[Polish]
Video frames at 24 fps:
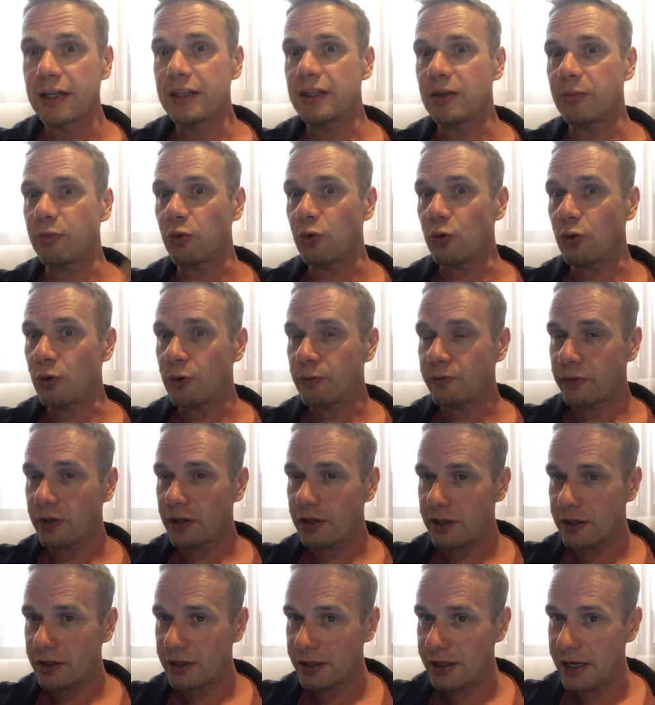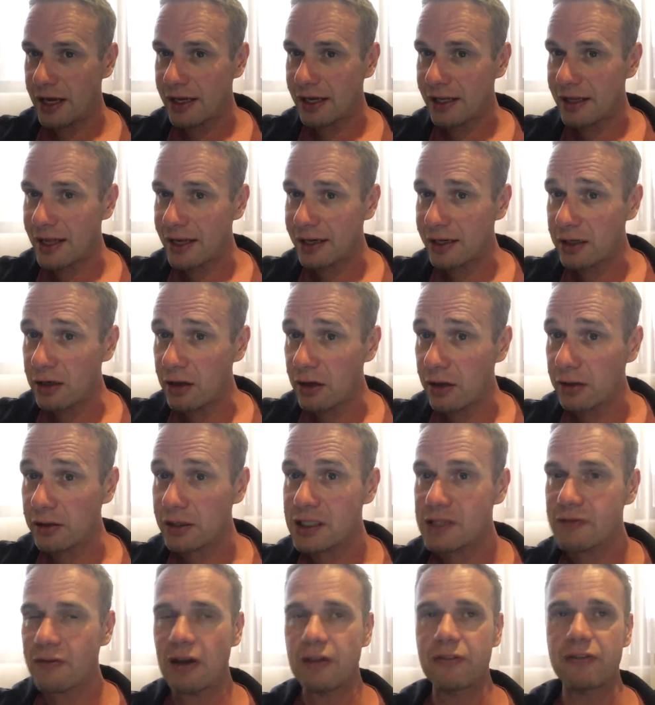typu e, kara dla Renault,
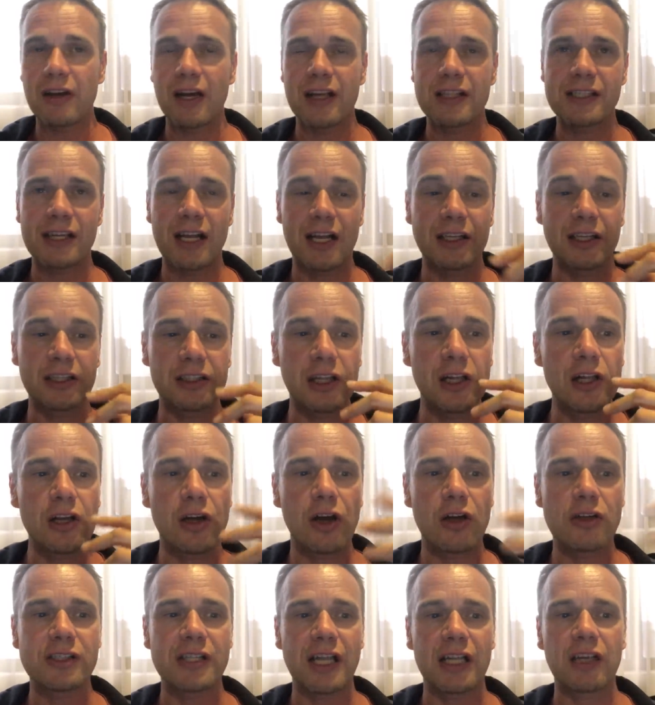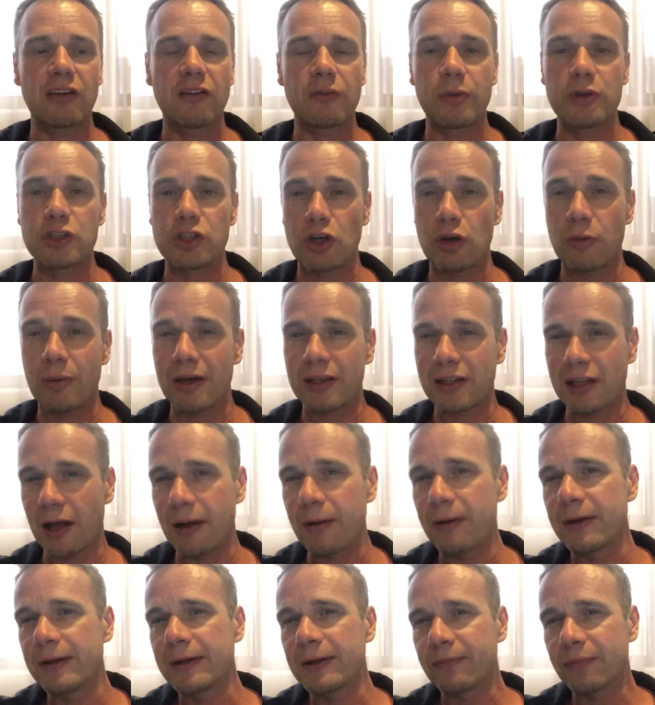dyskwalifikacja, ale nie tylko. Ostatnie wypowiedzi Roberta
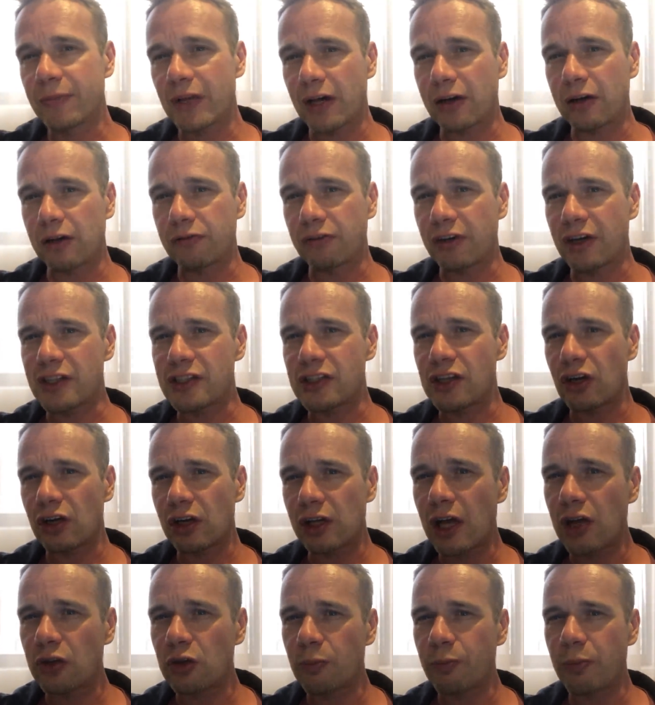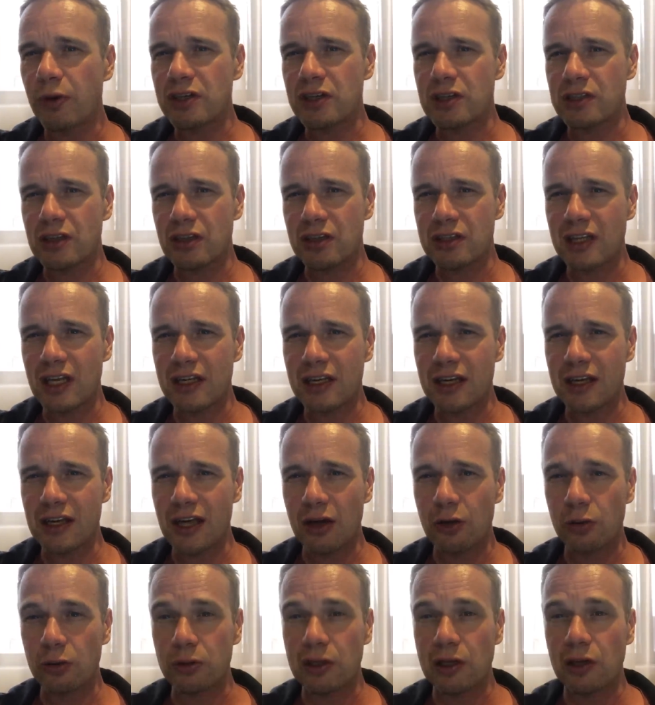na konferencji Orlenu podczas rozdania
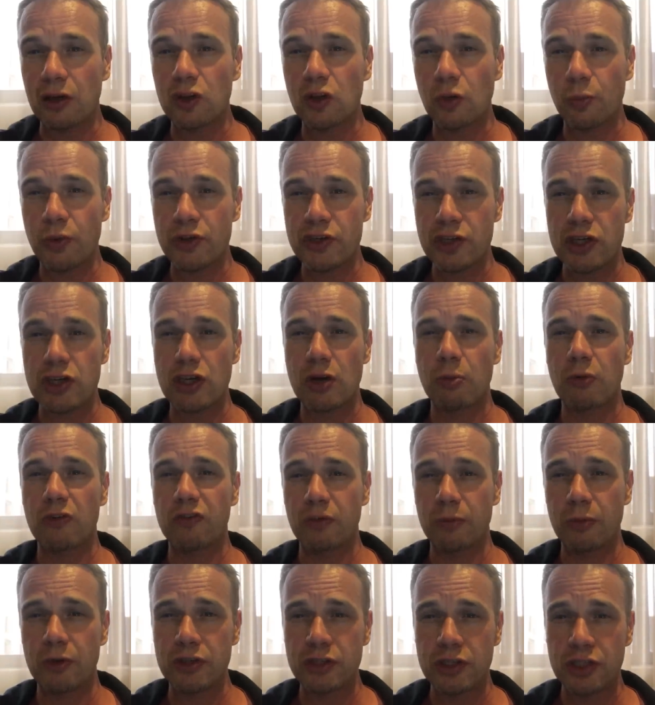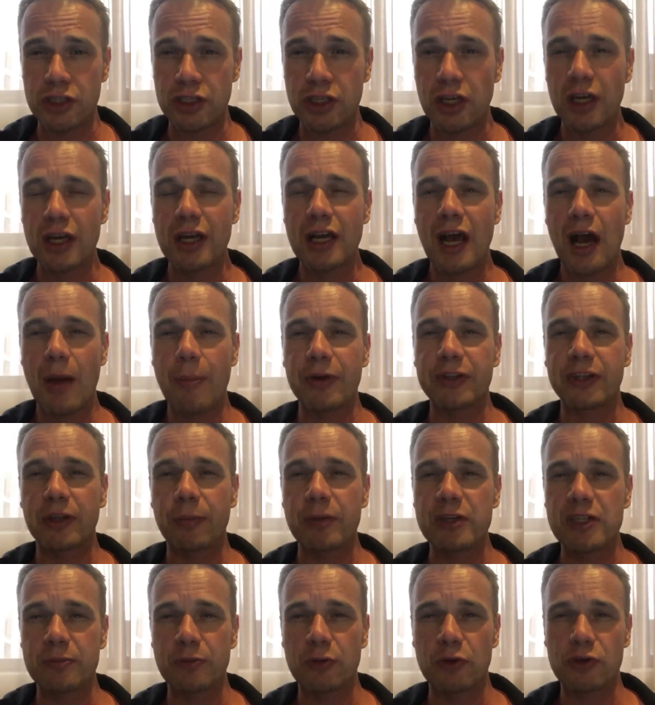nagród, tego typu rzeczy omówimy dziś, a potem
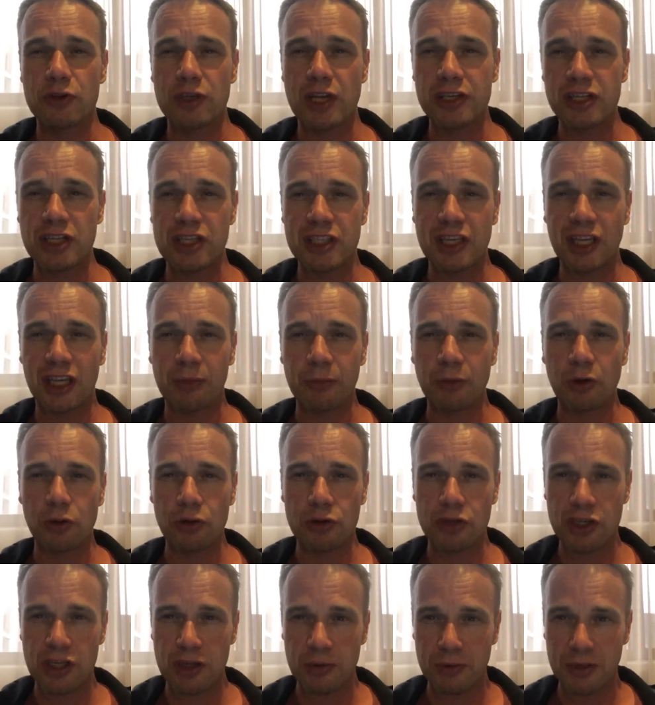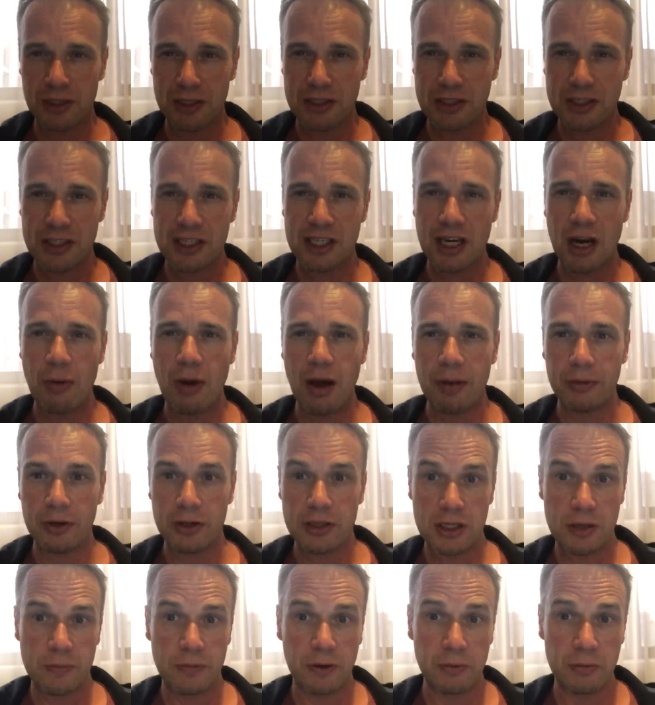będziemy już lecieć takimi krótszymi strzałami,
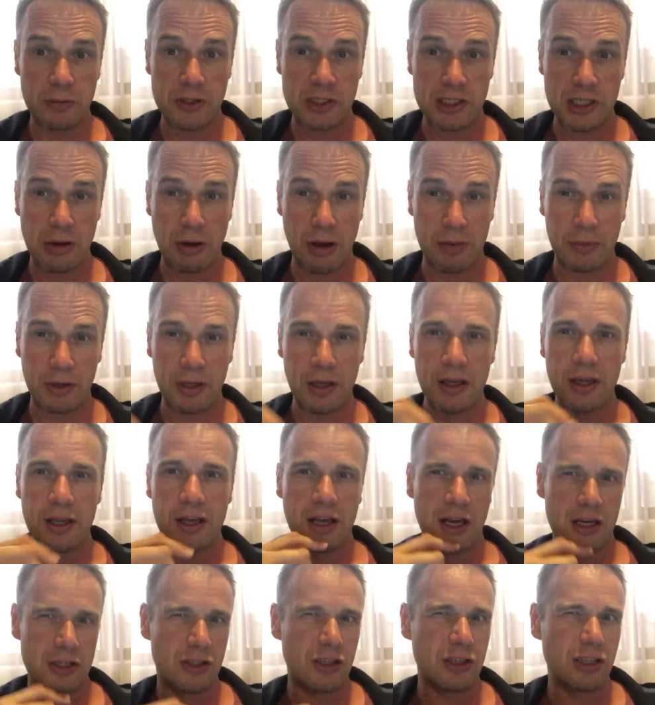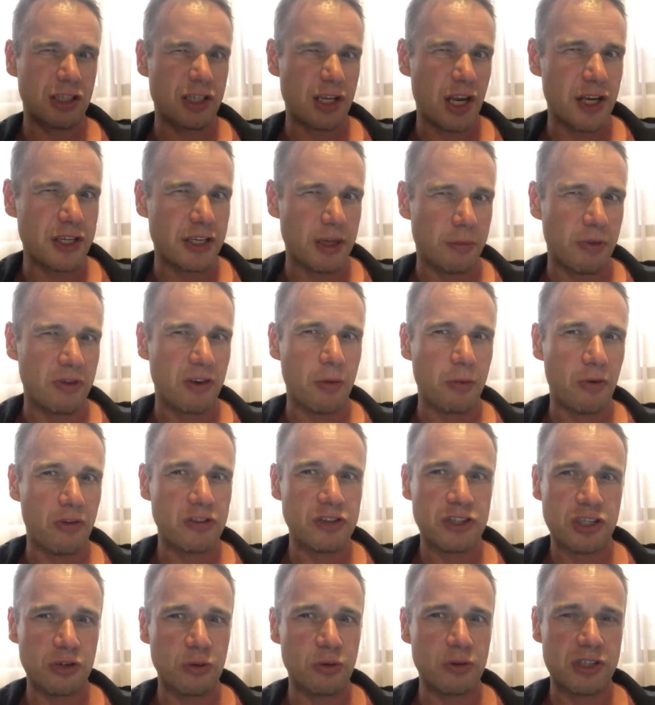szybkimi strzałami, aż do niedzieli, gdzie pewnie po
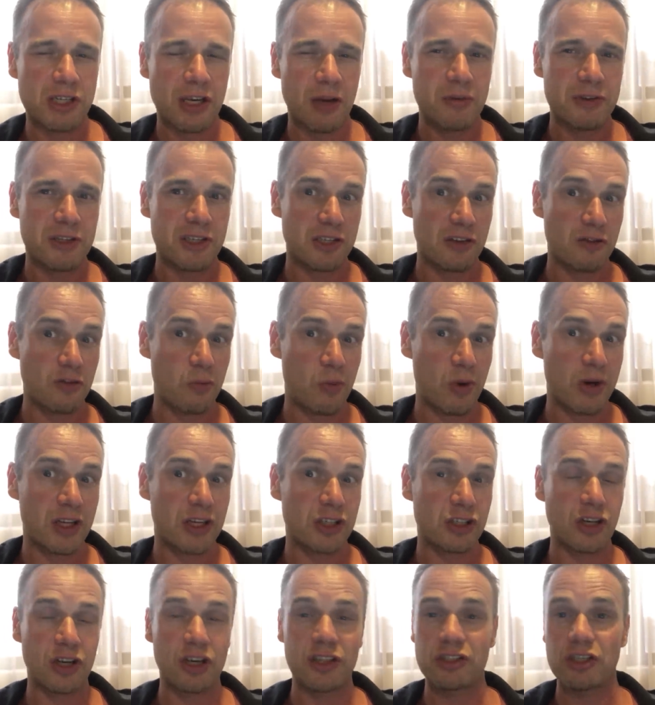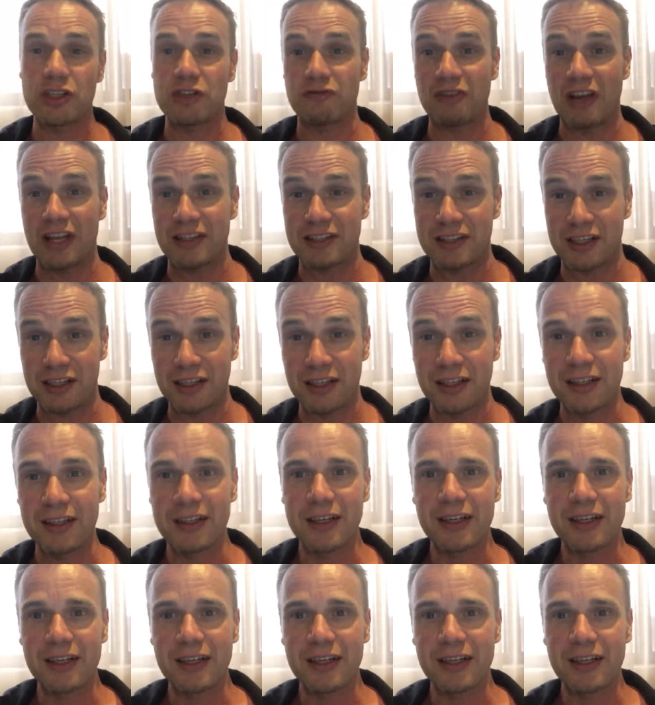wyścigu trzeba będzie znowu pogadać trochę coś więcej.